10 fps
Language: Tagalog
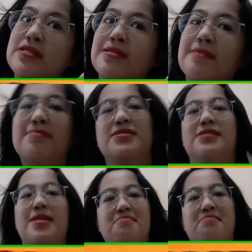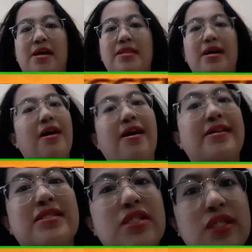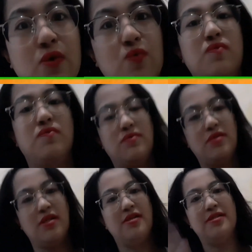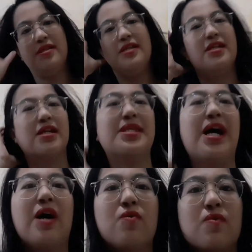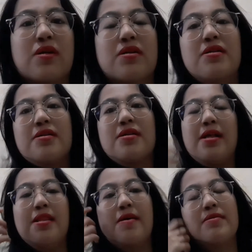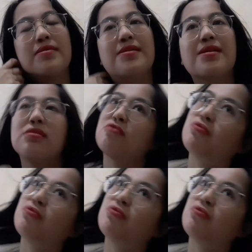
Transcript: na naman, diba? Nakakainis yun. Naiigat ako. Alam, narinig